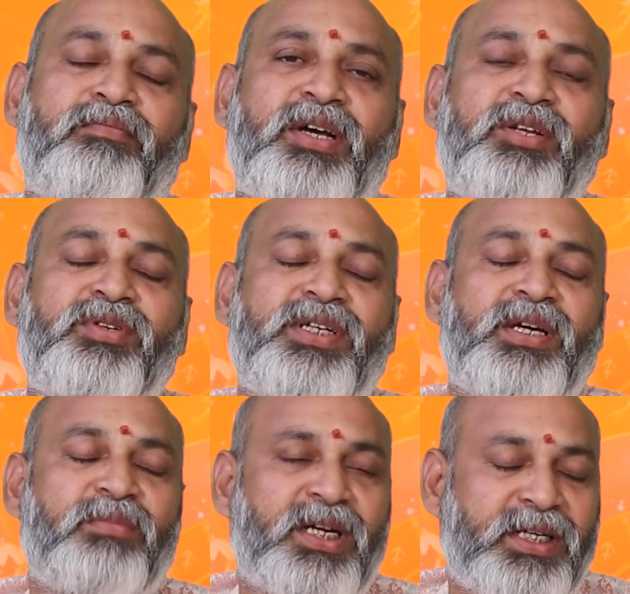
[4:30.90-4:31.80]
మరియు
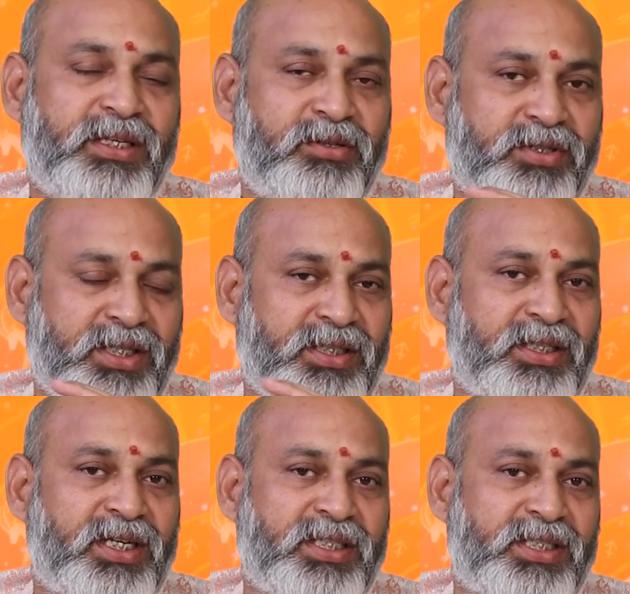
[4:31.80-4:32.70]
షేర్ మార్కెటింగ్లో
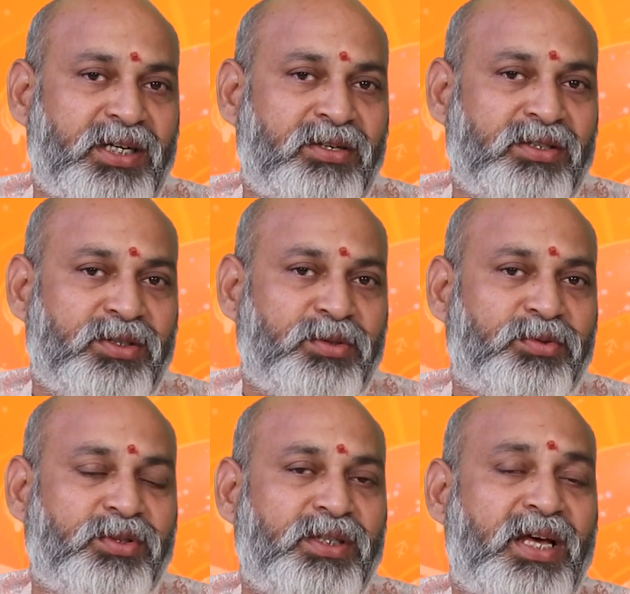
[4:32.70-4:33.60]
చక్కగా కలిసి రావడం
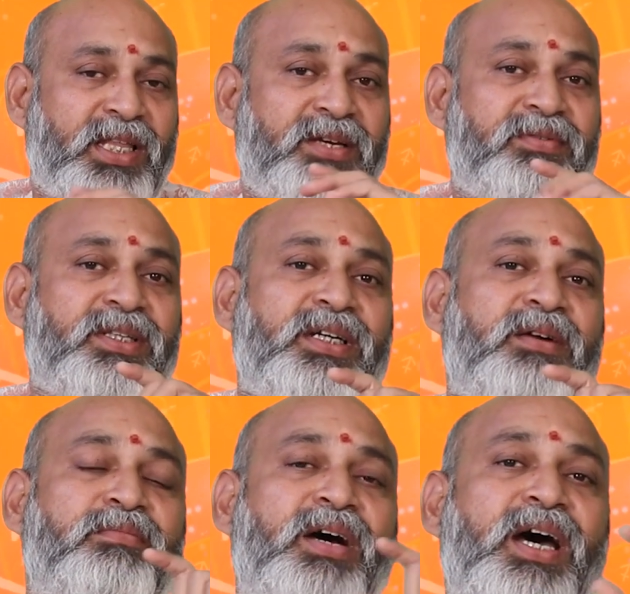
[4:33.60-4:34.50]
జరుగుతుంది
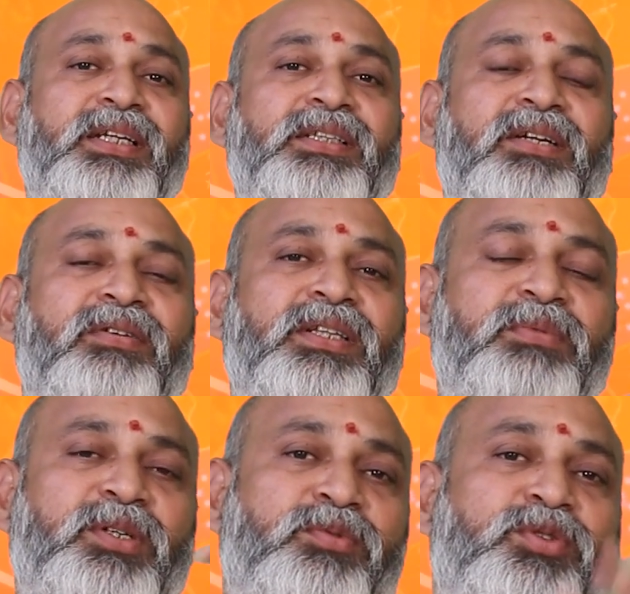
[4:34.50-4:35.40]
అదేవిధంగా మారిన తర్వాత
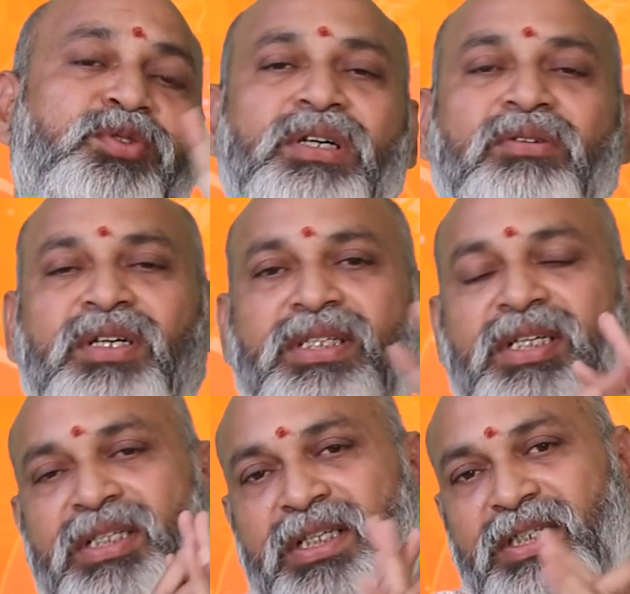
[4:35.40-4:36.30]
మీకు ఉద్యోగ
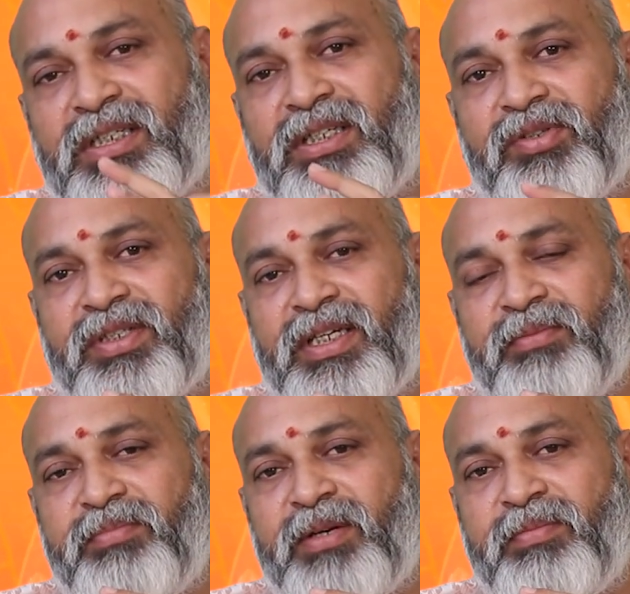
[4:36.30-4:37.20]
అవకాశాలు చాలా చక్కగా వస్తాయి
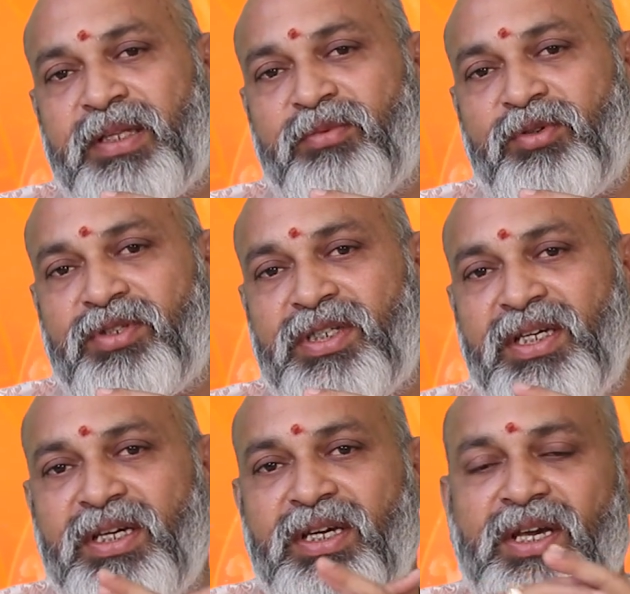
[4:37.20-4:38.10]
ఏప్రిల్ పదమూడు నుంచి
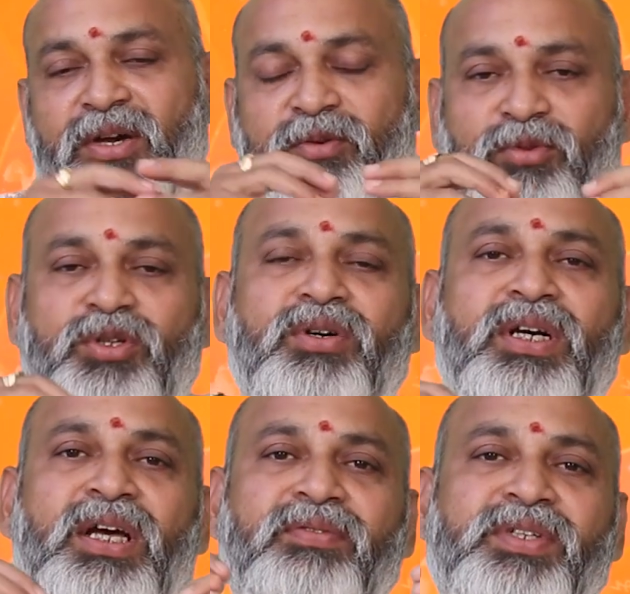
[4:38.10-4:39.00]

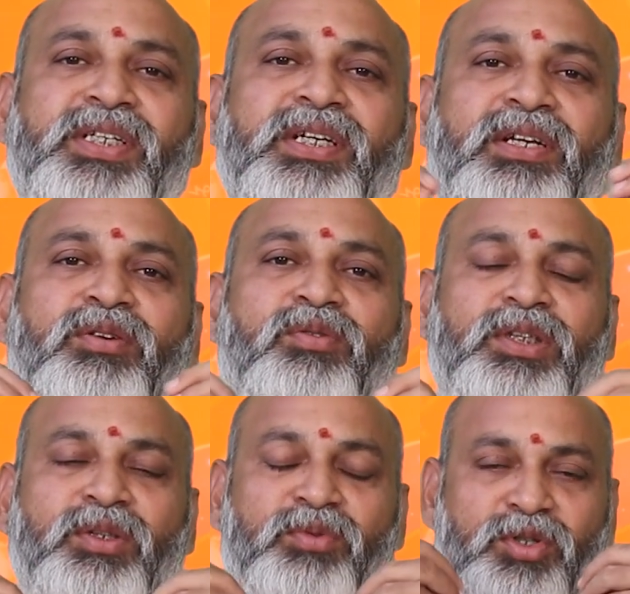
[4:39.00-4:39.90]
ఉద్యోగాల విషయంలో
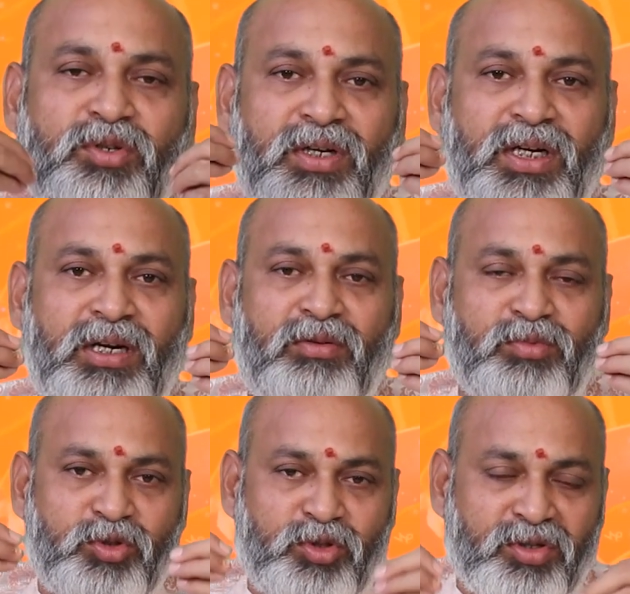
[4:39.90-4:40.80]
కొత్త ఉద్యోగాలు రావడం
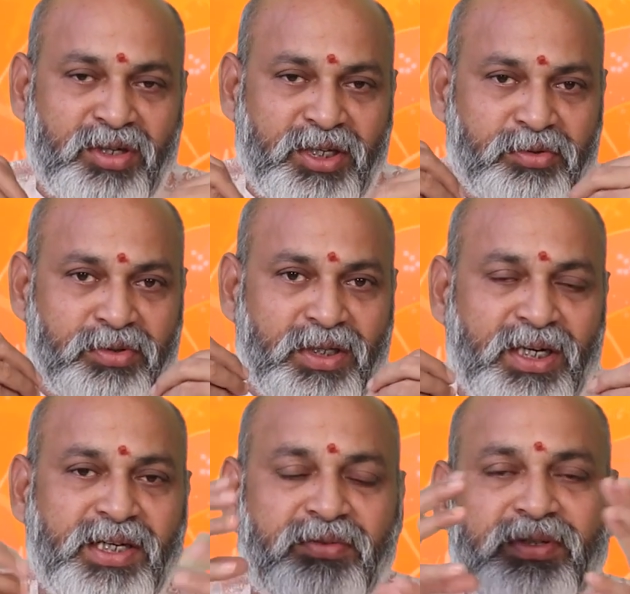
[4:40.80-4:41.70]
ఉద్యోగంలో ఎదుగుదల
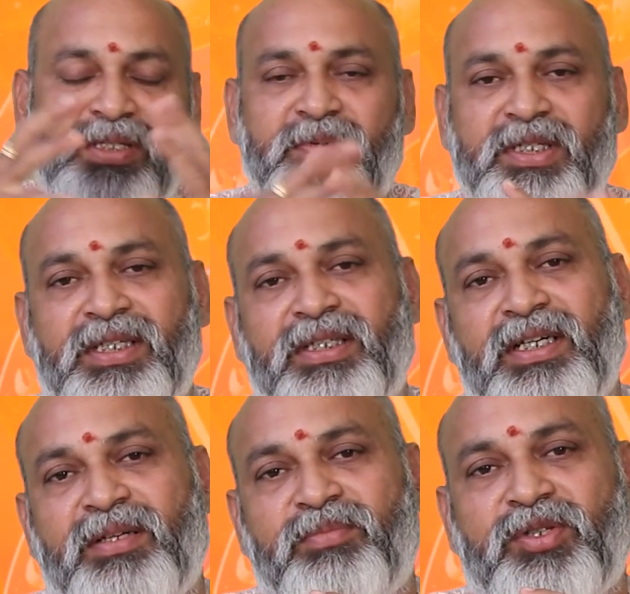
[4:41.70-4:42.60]
అనేటువంటి స్పష్టంగా
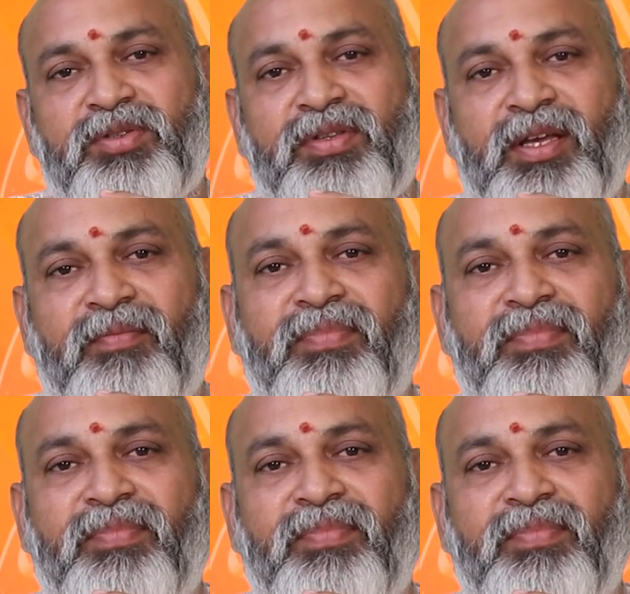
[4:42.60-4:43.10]
కనిపిస్తుంది